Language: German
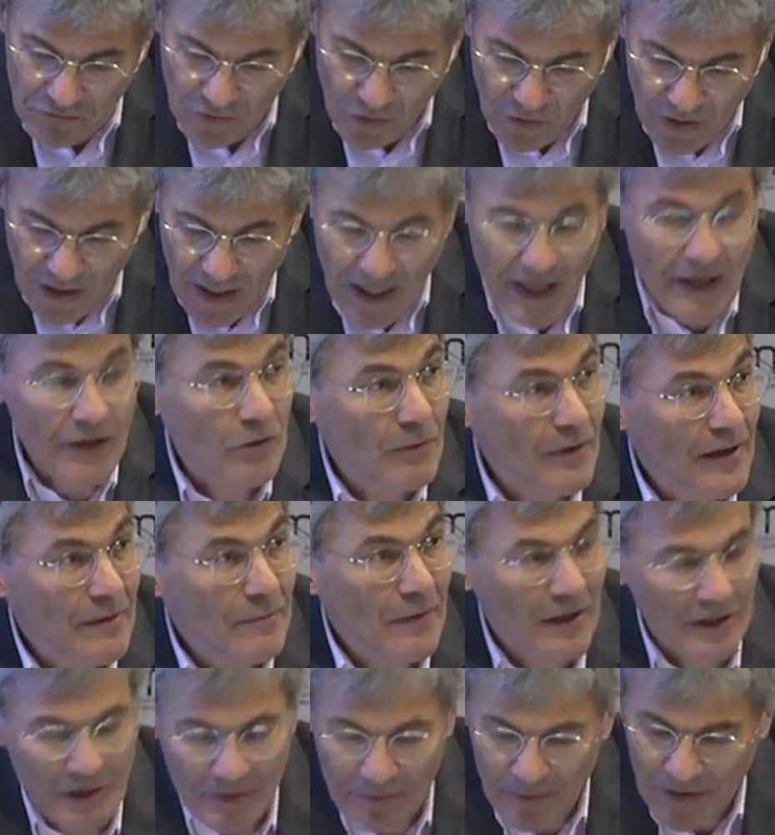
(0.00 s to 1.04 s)
Donna Haraway
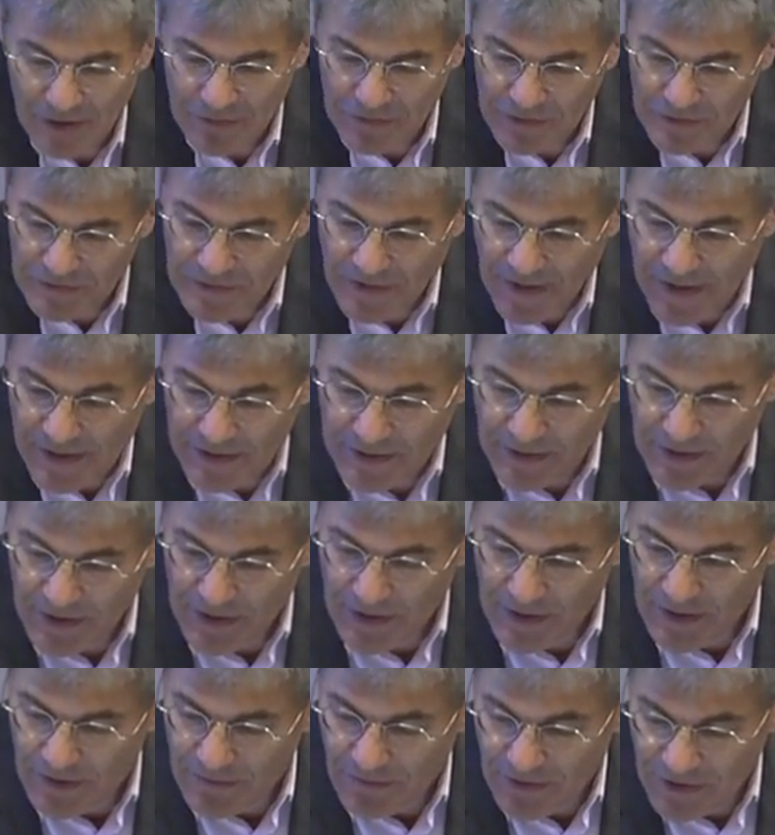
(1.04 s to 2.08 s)
manchmal verfällt,
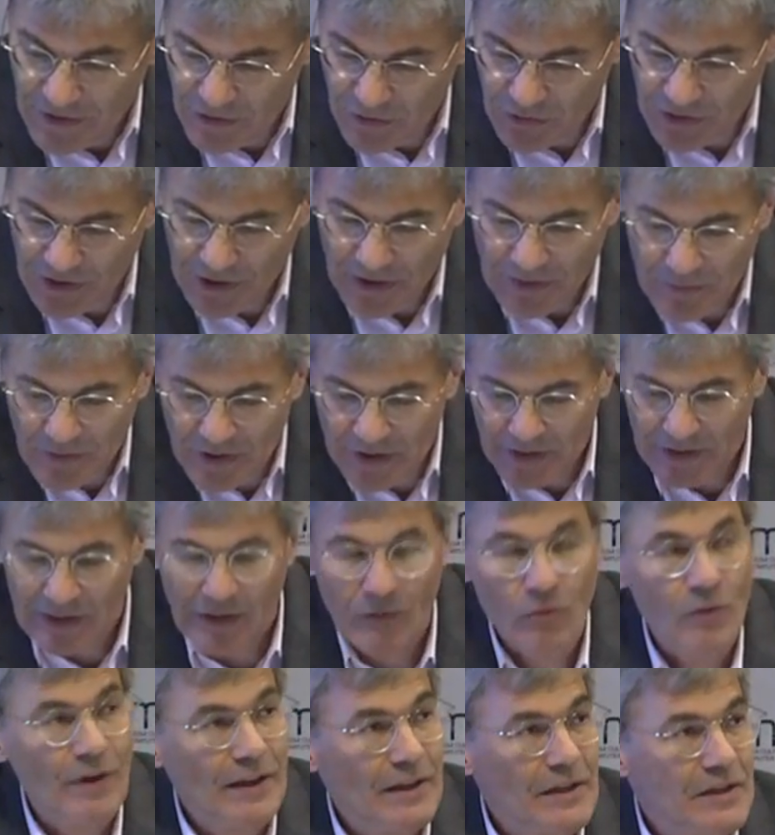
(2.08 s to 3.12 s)
wenn sie unter dem
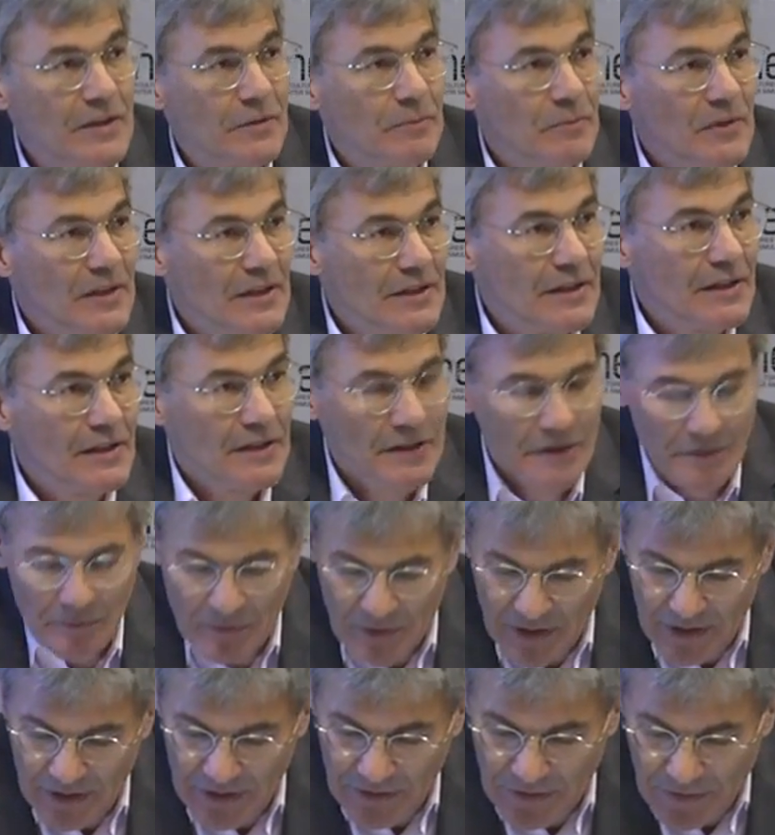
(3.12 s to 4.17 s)
Titel When Species
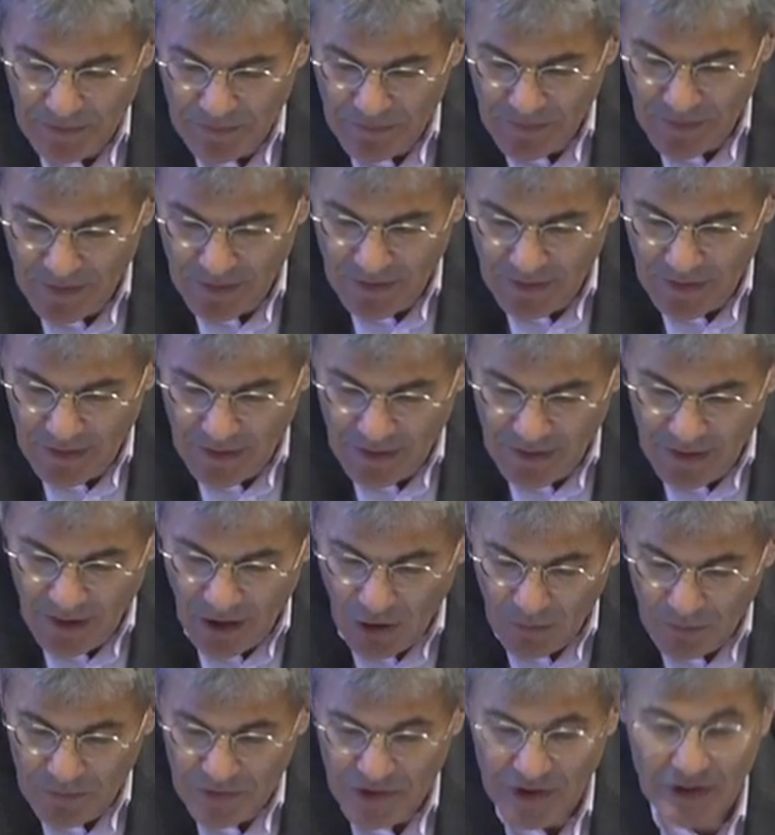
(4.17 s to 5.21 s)
Meet
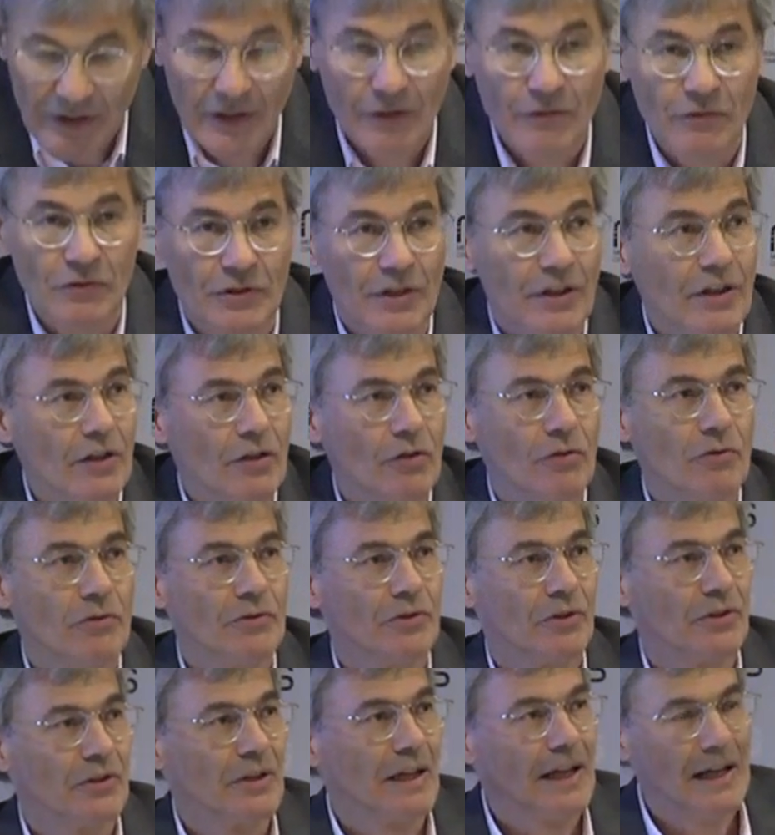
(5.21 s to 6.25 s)
hauptsächlich von ihrer
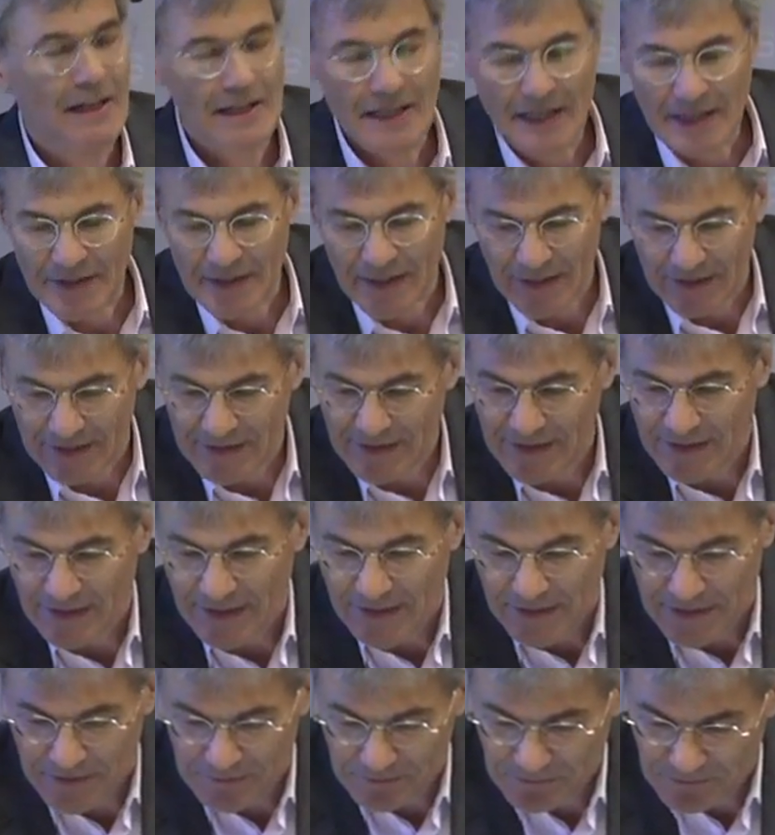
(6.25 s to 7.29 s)
Hündin Cayenne
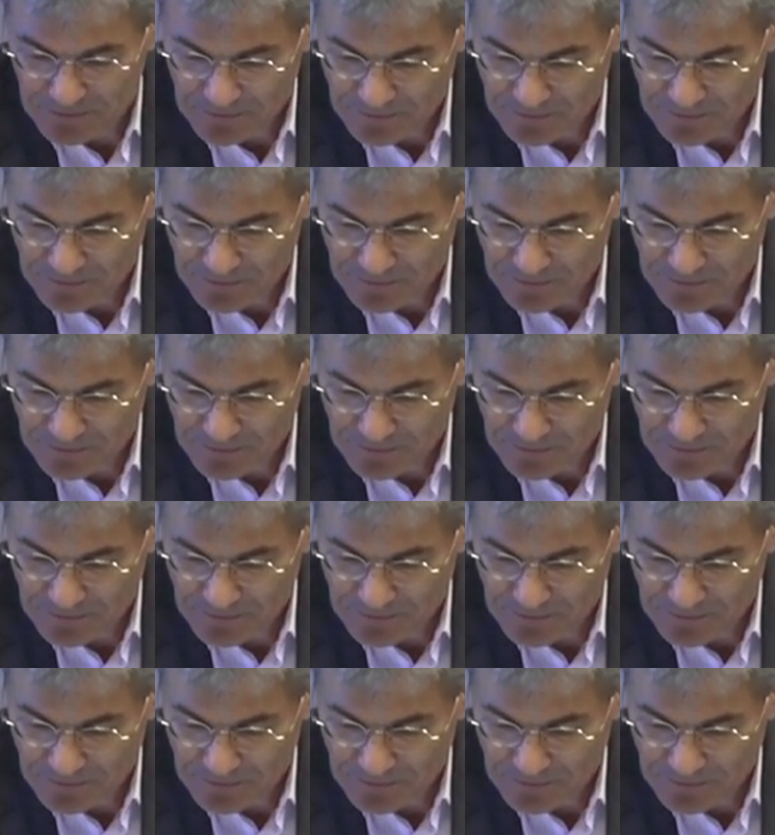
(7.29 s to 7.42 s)
erzählt.